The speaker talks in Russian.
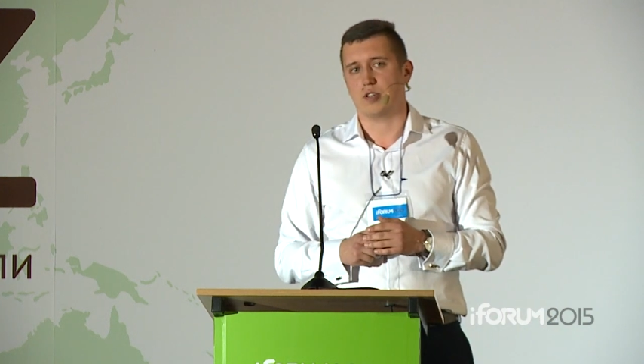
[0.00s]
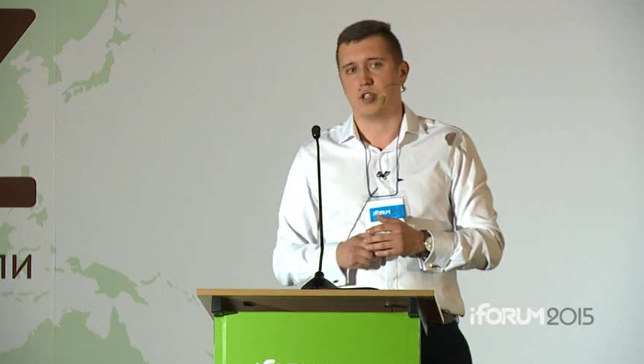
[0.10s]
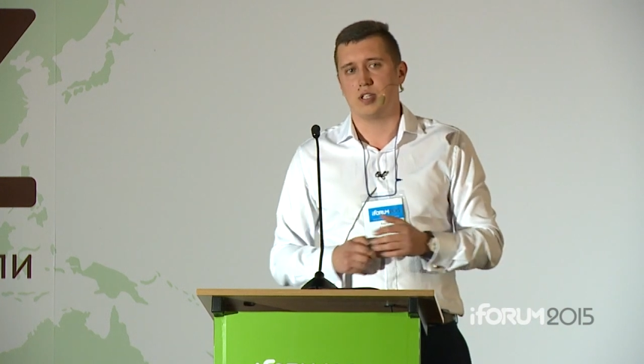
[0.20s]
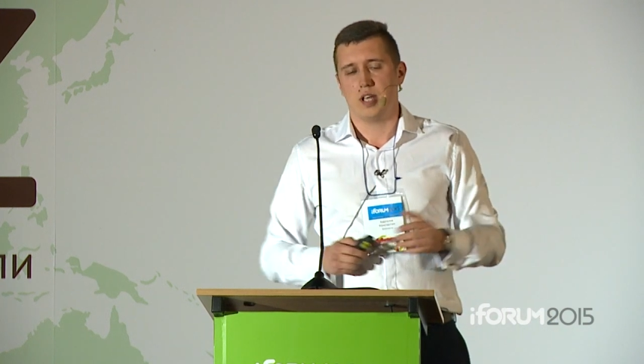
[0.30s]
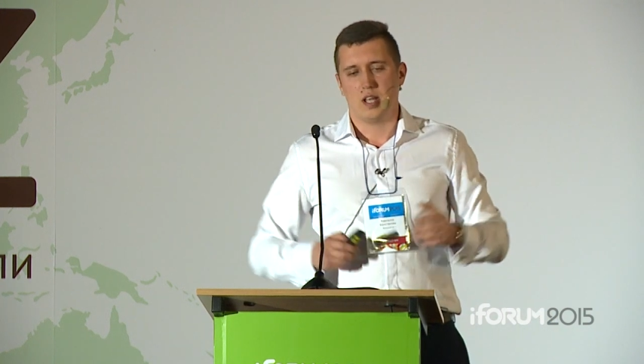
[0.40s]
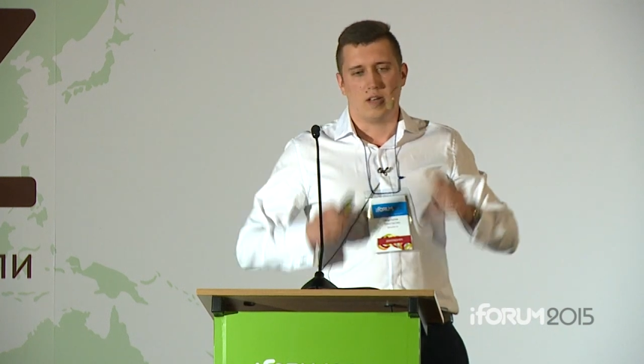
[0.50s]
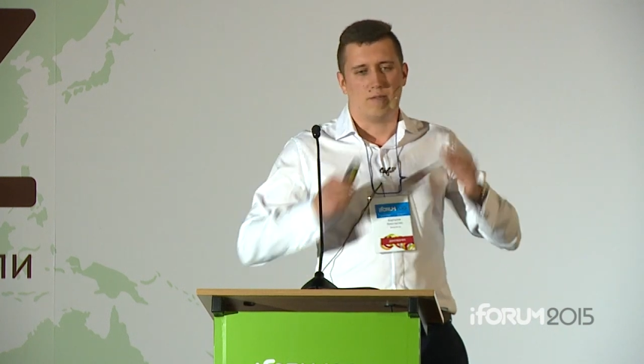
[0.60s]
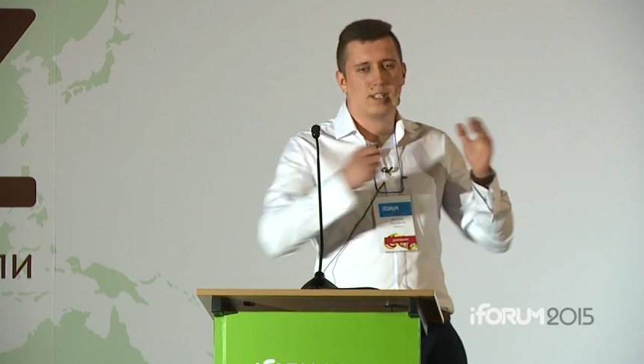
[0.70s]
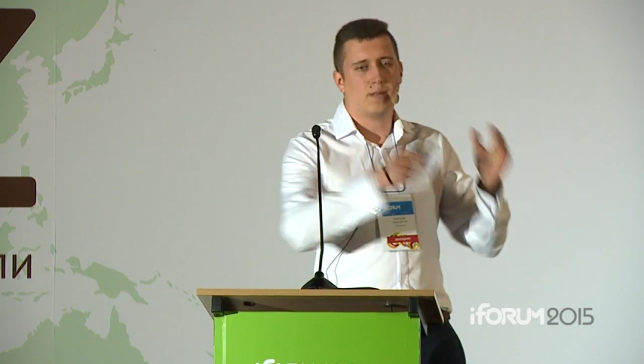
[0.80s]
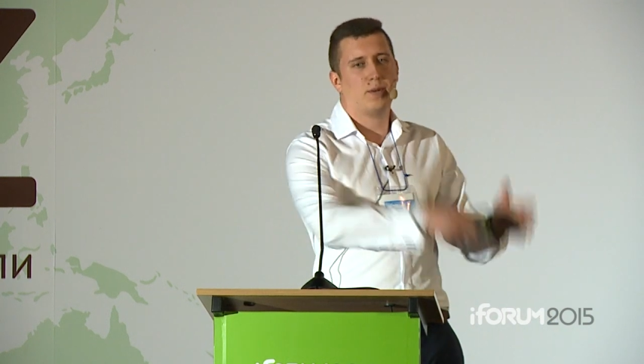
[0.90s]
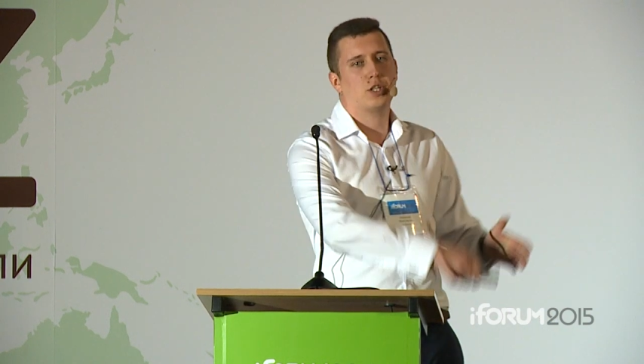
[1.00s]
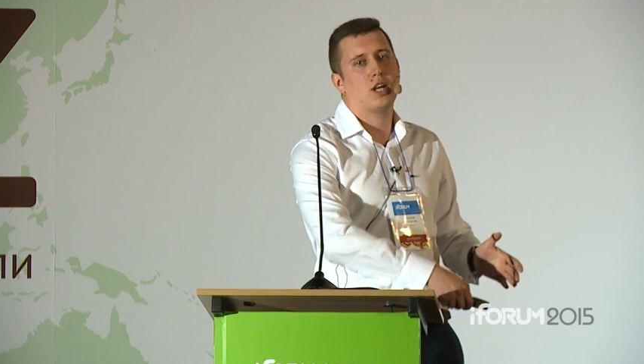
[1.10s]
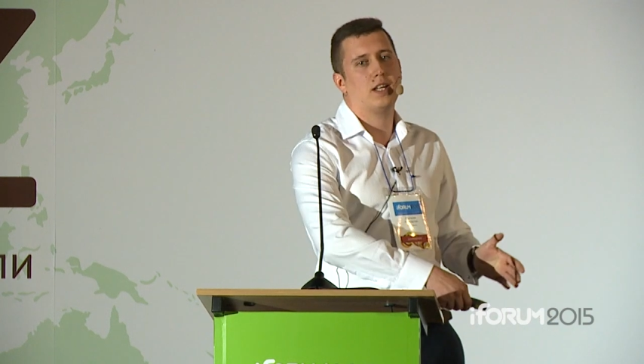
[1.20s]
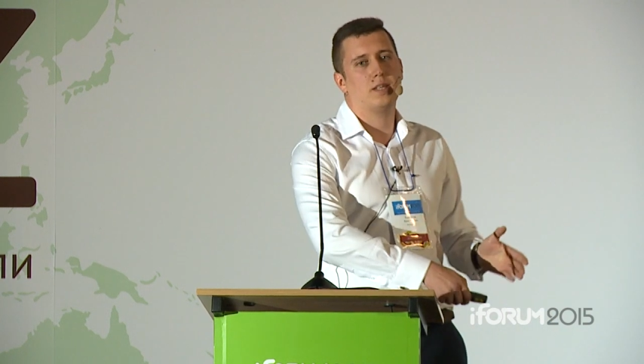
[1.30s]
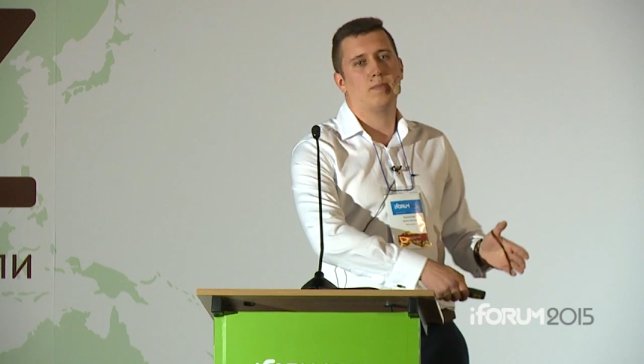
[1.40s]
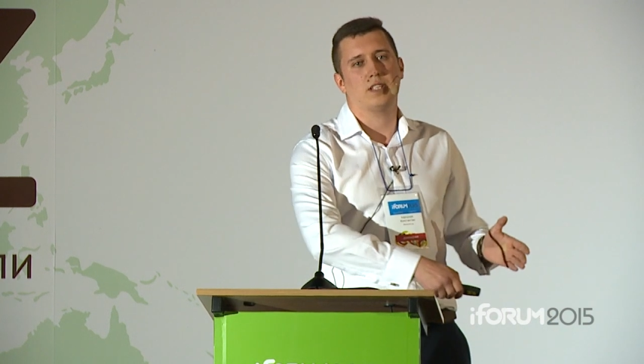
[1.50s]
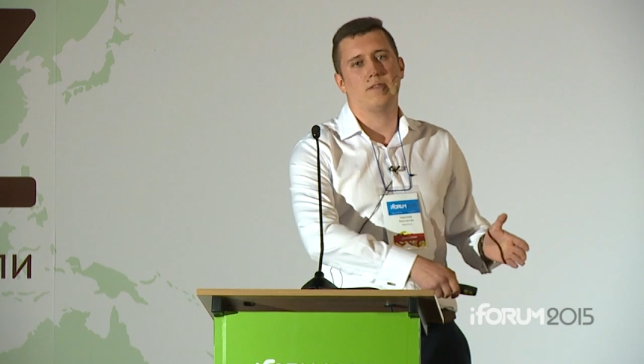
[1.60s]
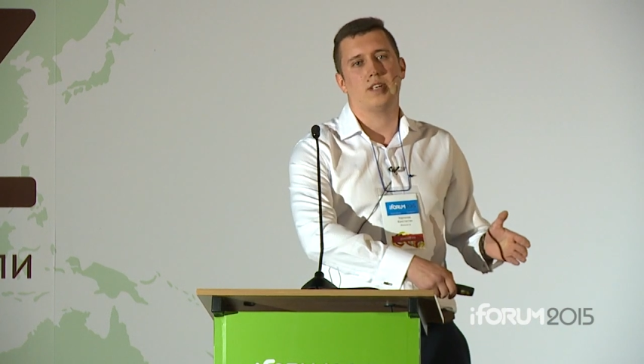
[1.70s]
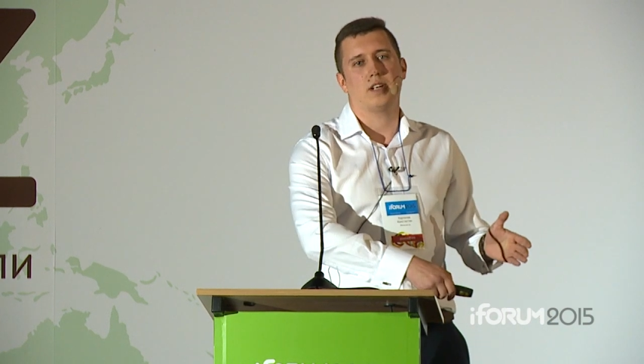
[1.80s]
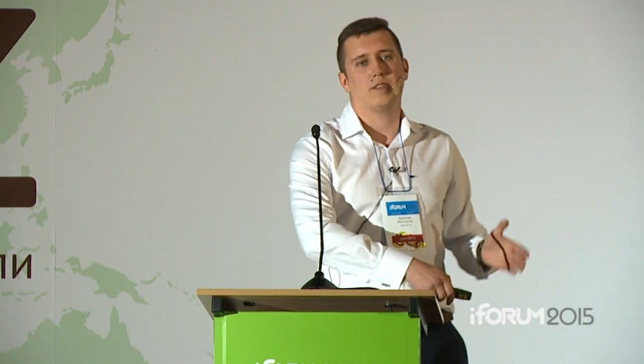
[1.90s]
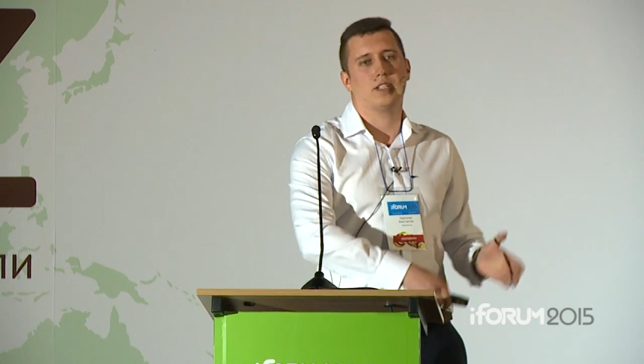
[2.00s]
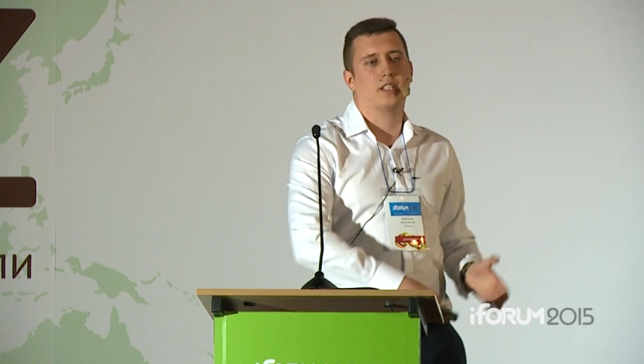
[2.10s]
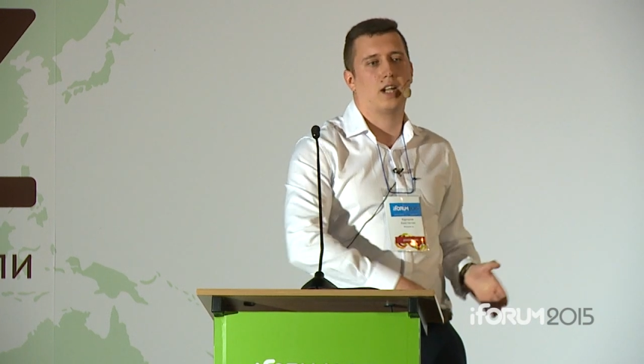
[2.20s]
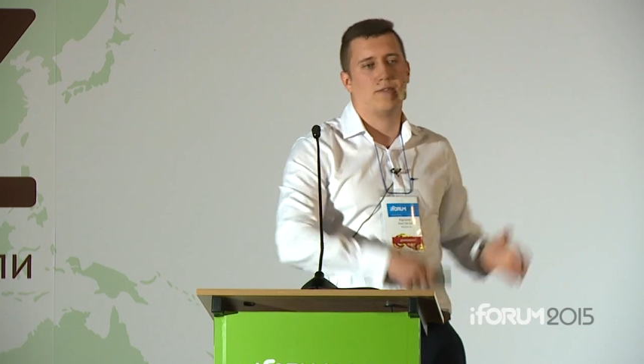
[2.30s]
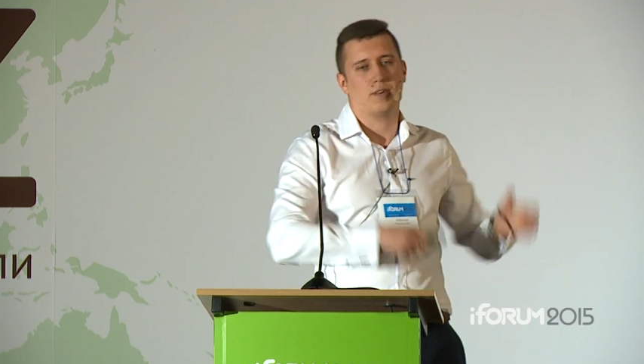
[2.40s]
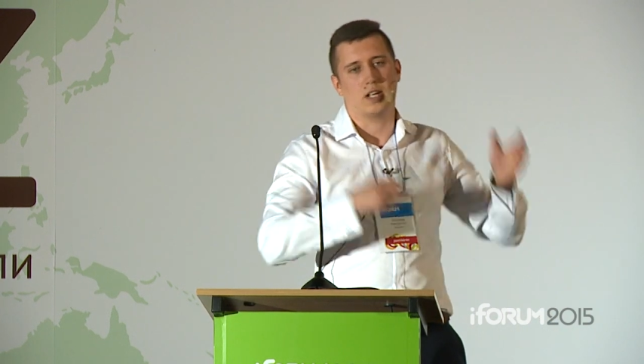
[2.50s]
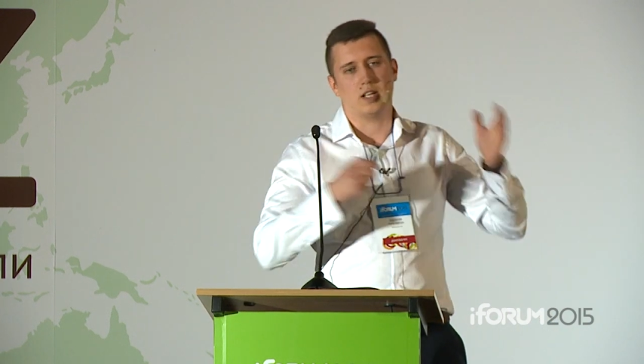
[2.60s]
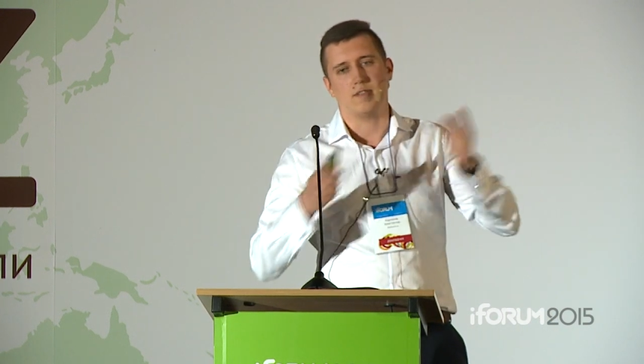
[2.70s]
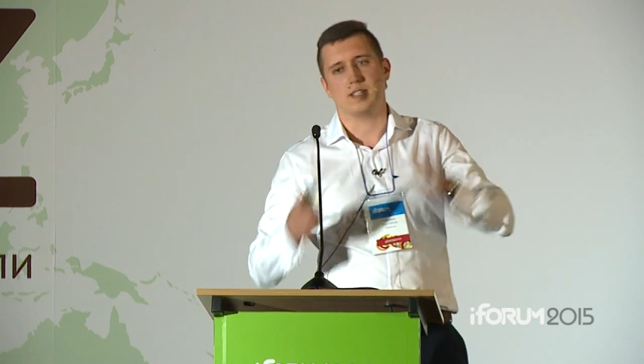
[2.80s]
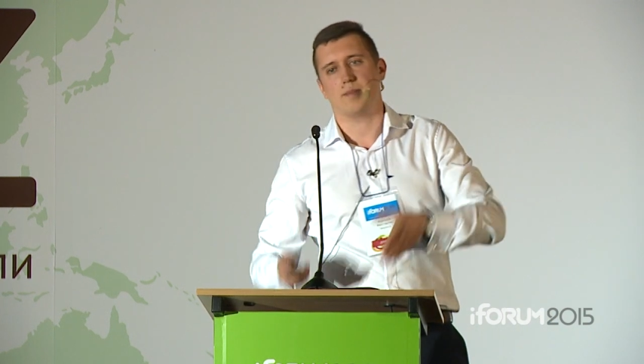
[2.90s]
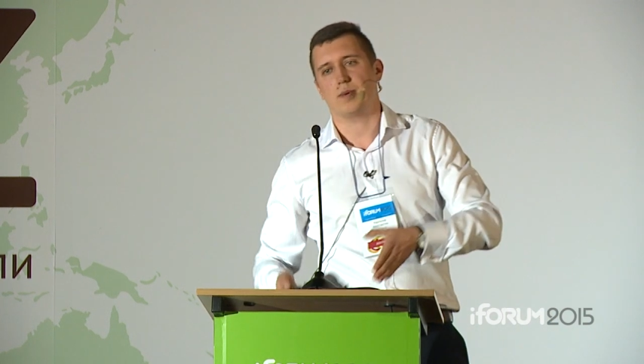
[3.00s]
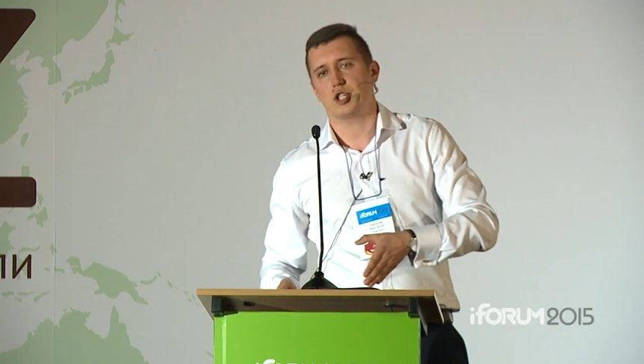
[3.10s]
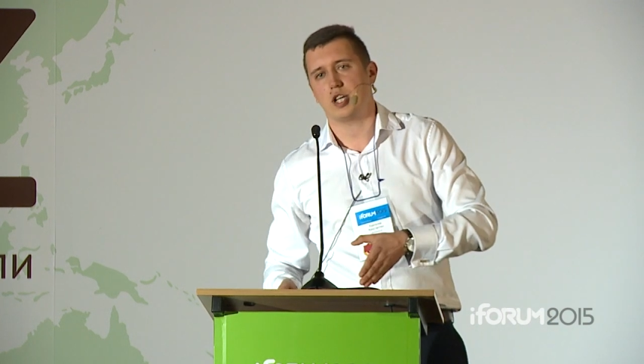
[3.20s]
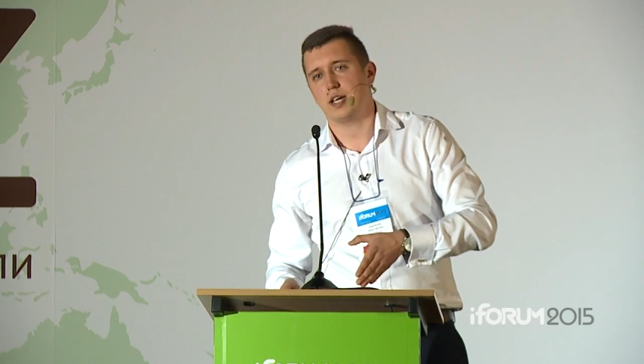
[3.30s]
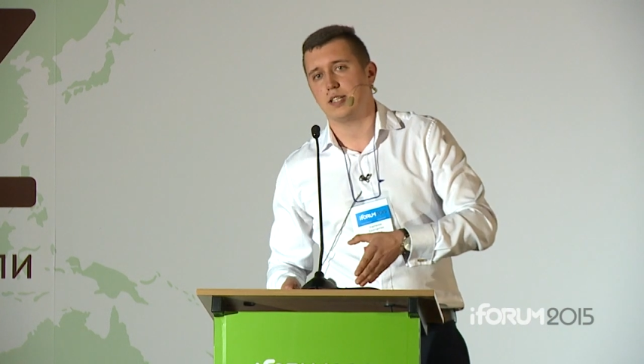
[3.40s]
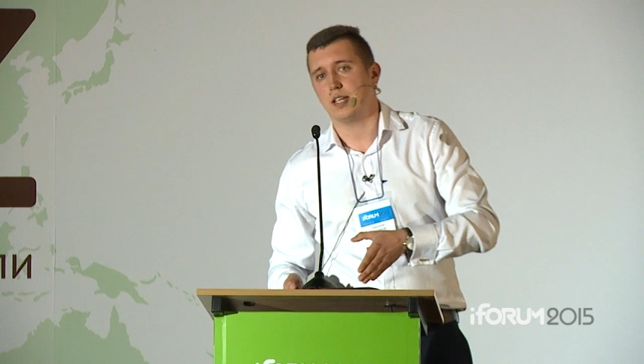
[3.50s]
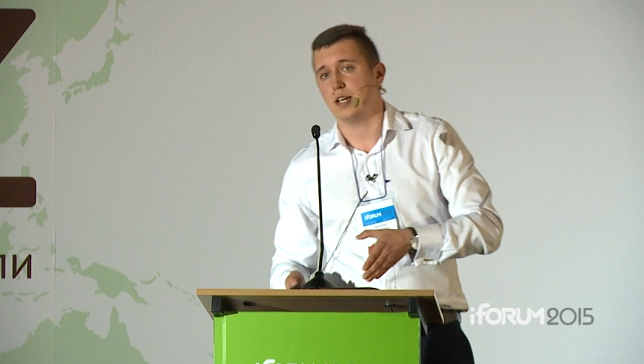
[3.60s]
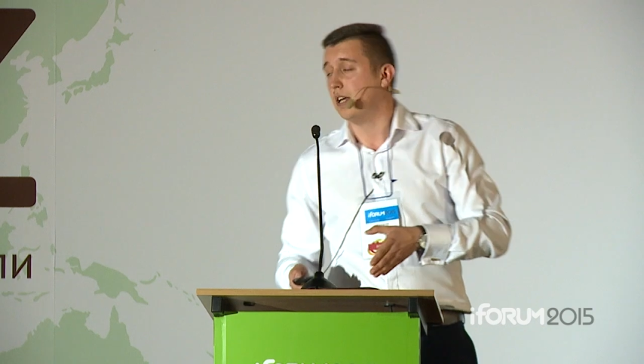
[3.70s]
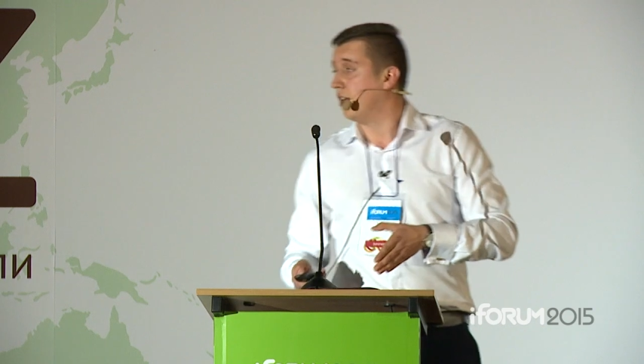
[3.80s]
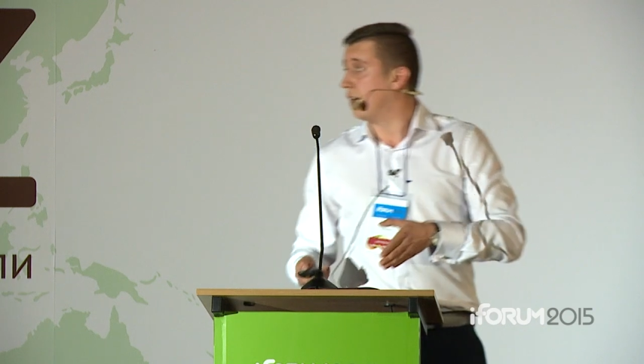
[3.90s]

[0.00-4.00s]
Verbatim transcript: То есть вы запрещаете мотивированный трафик или вы запрещаете